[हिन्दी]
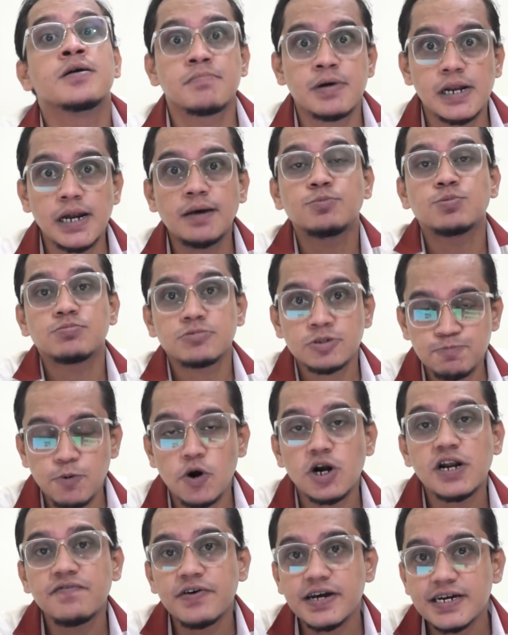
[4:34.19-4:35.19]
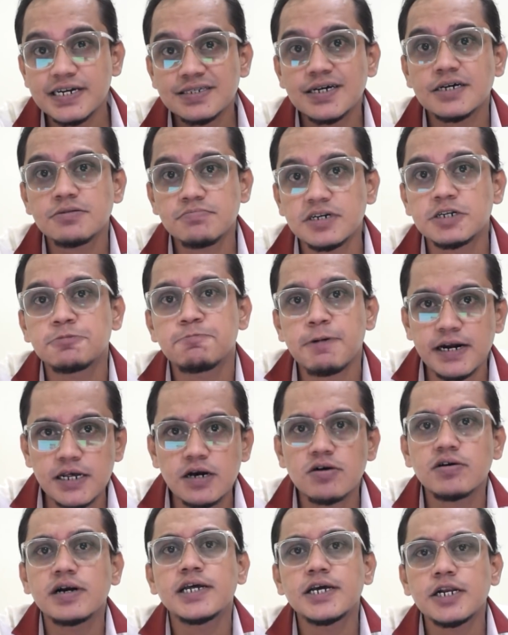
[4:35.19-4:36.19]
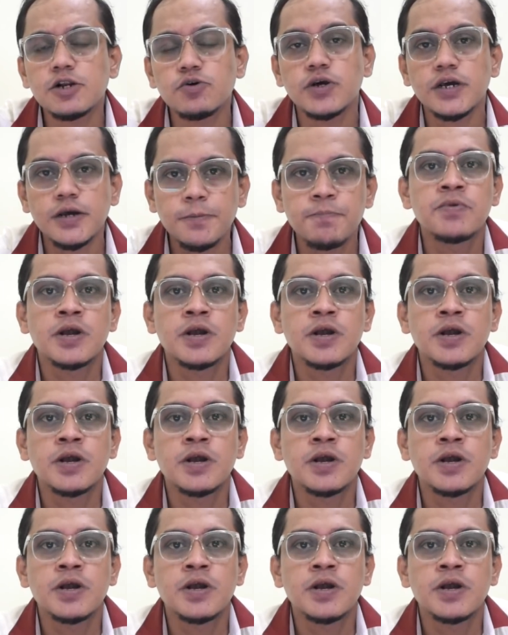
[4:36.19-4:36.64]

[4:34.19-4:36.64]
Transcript: मतलब स्पॉटीफाई के साथ मिथ पैड की कोई डील हुई